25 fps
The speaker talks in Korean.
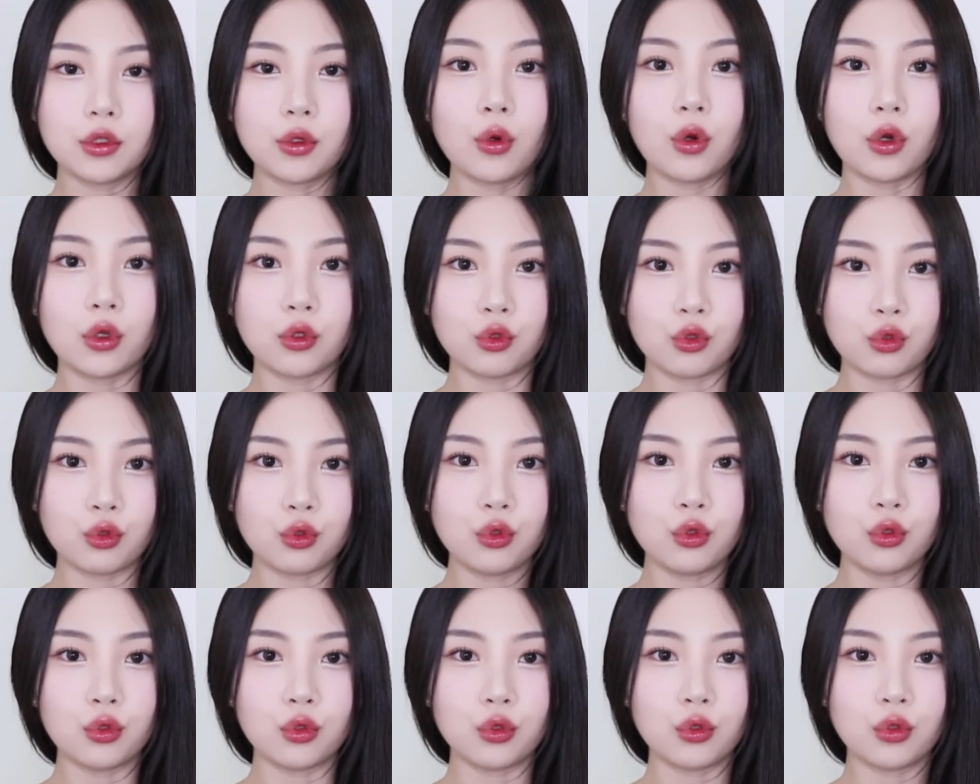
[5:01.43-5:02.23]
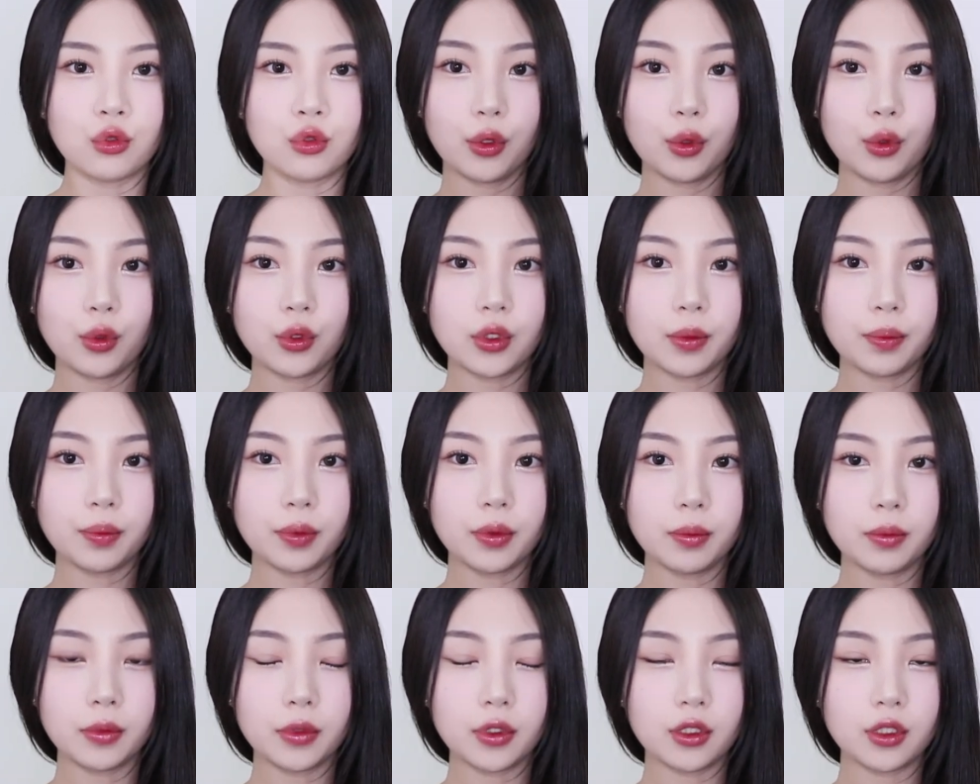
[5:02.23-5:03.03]
있어가지고 이
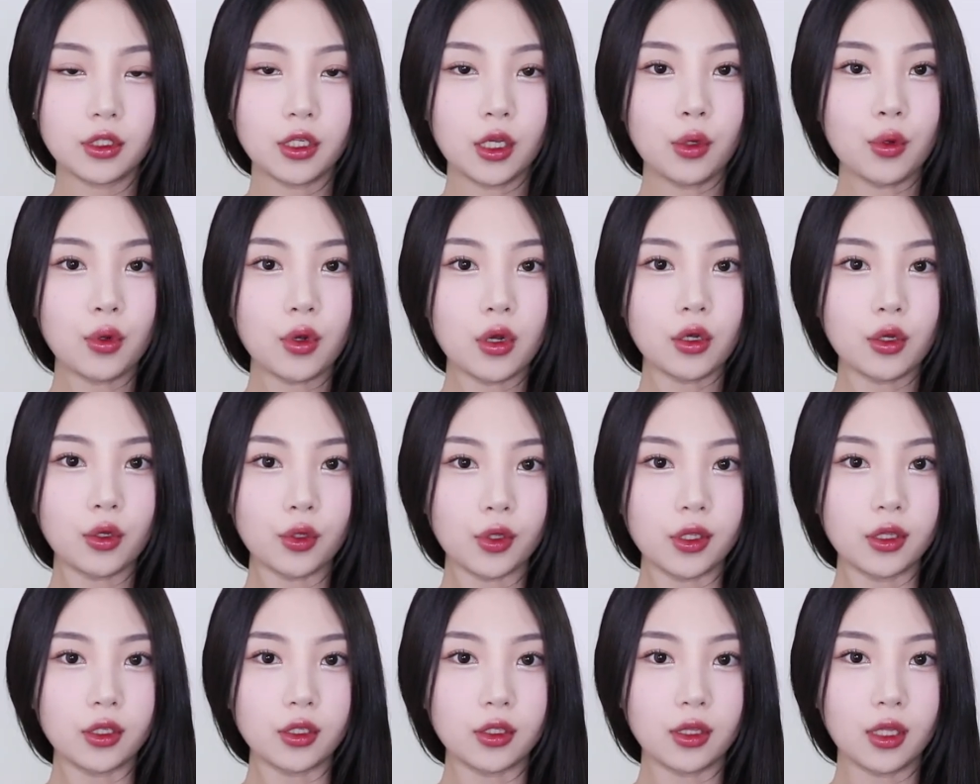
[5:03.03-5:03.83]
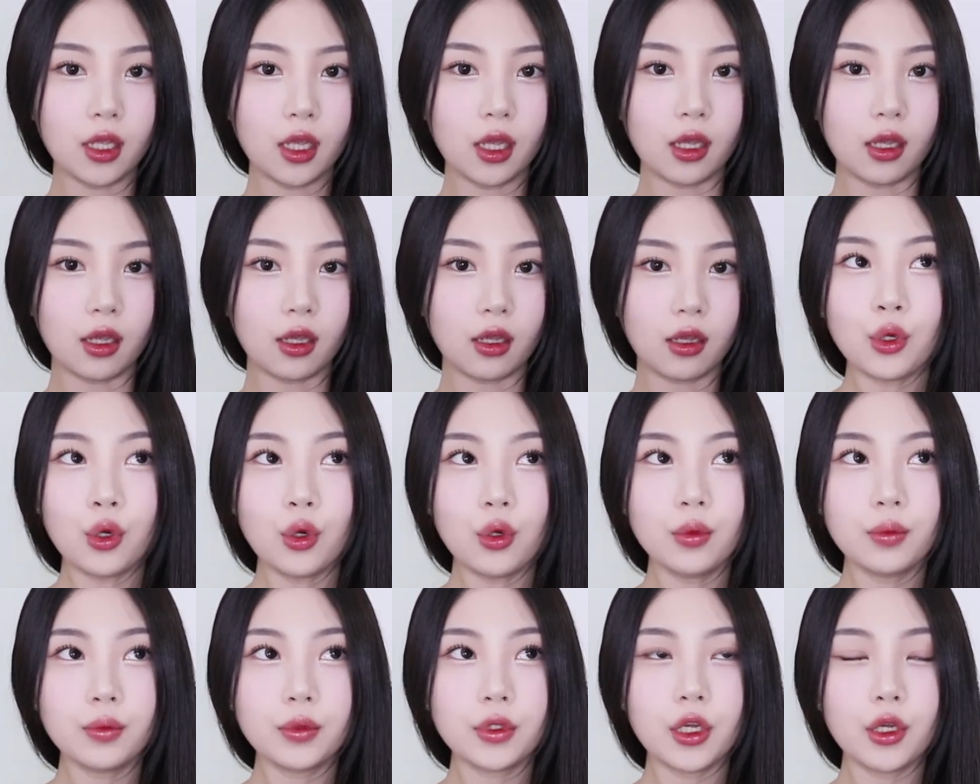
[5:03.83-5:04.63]
제품을 사용하게 됐는데
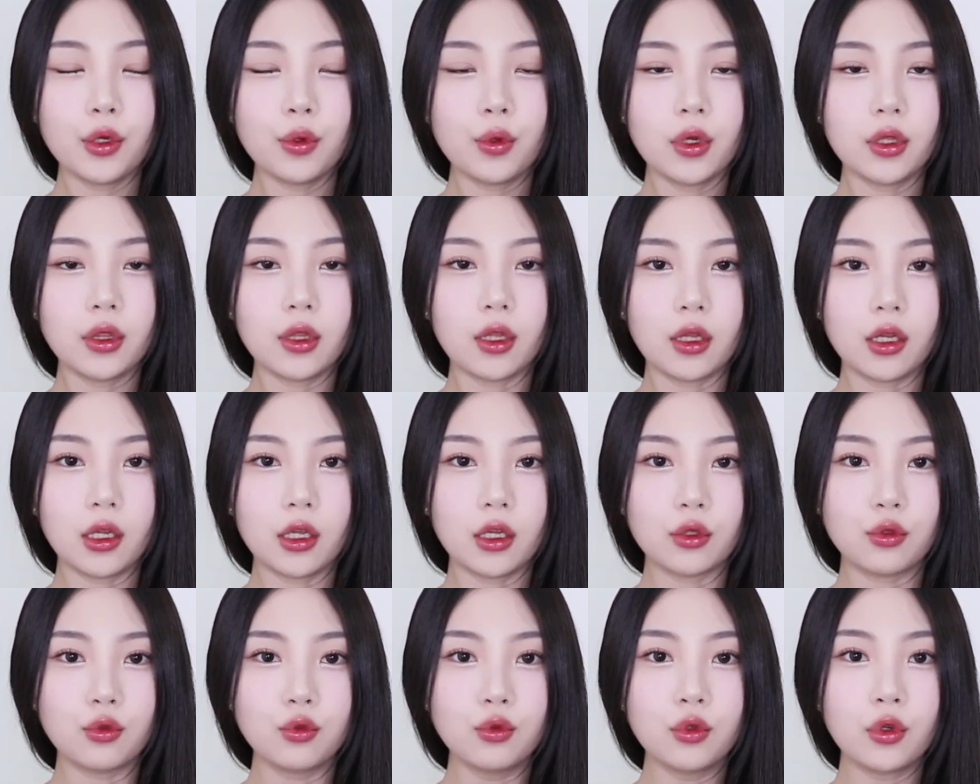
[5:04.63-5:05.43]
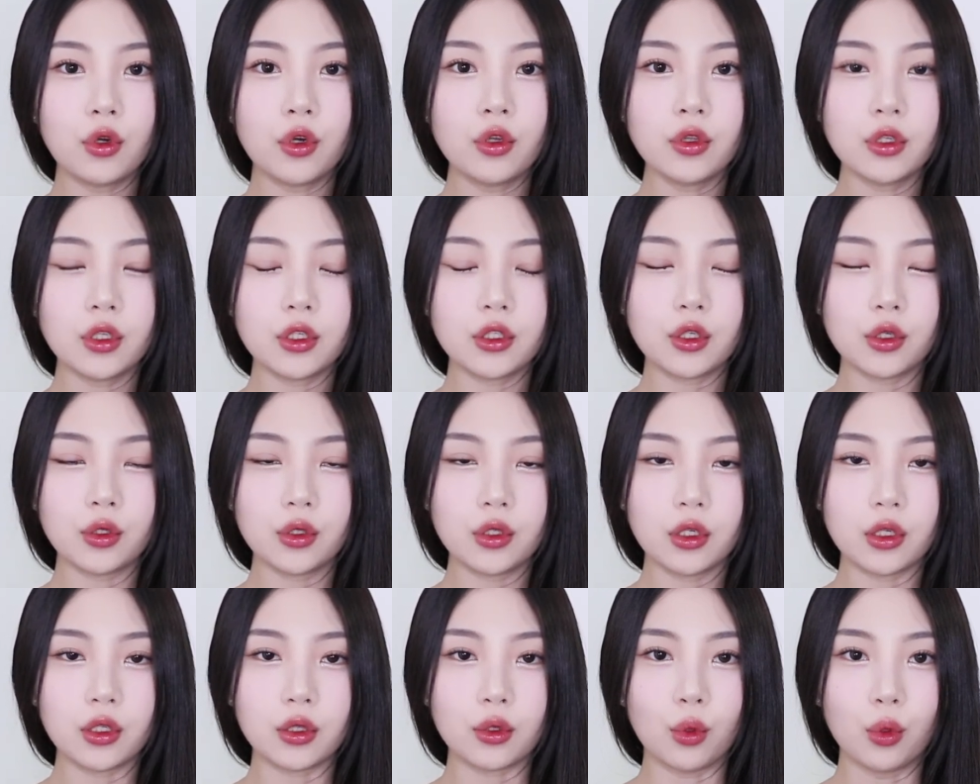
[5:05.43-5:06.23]
처음 사용한 날에 눈
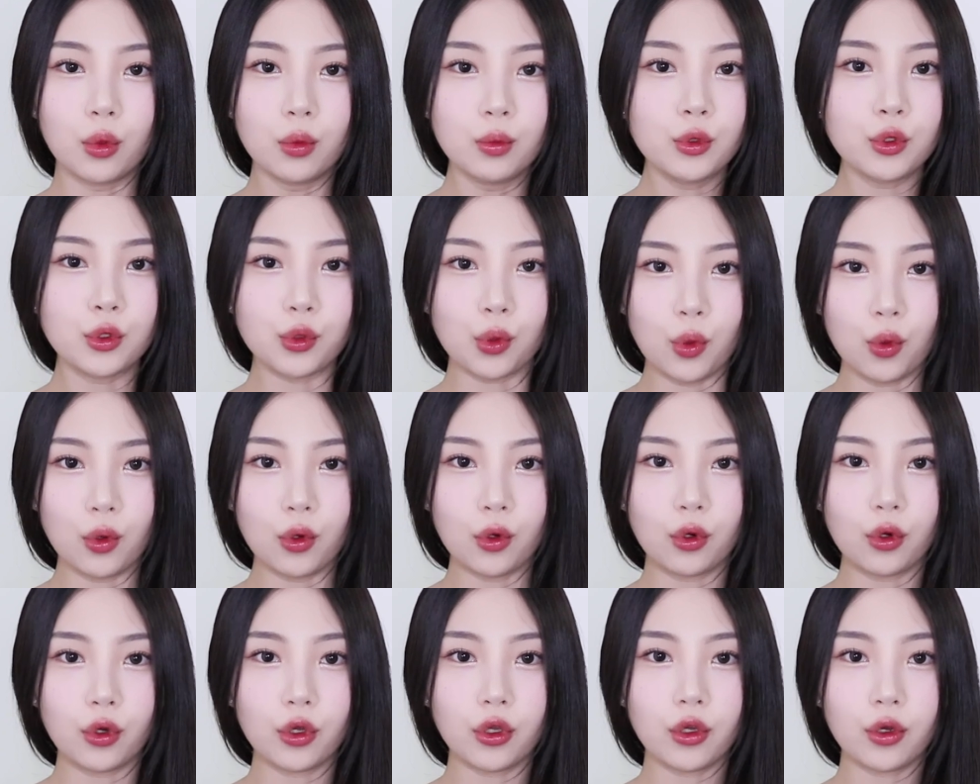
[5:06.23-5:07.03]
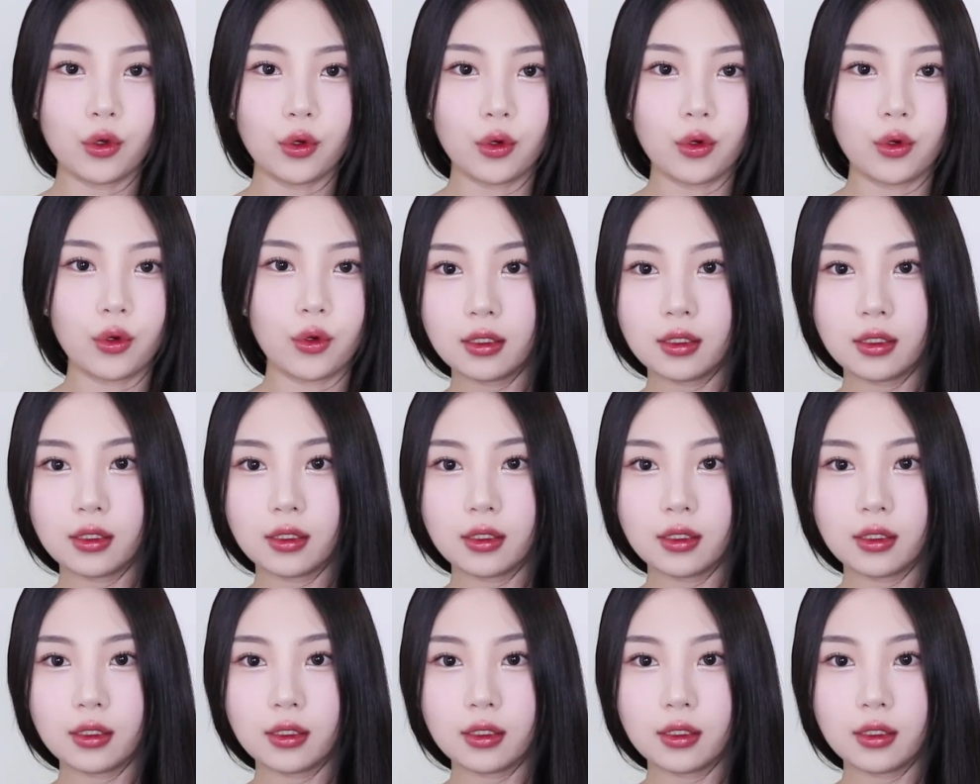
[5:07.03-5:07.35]
컨디션이 너무 좋은 거예요.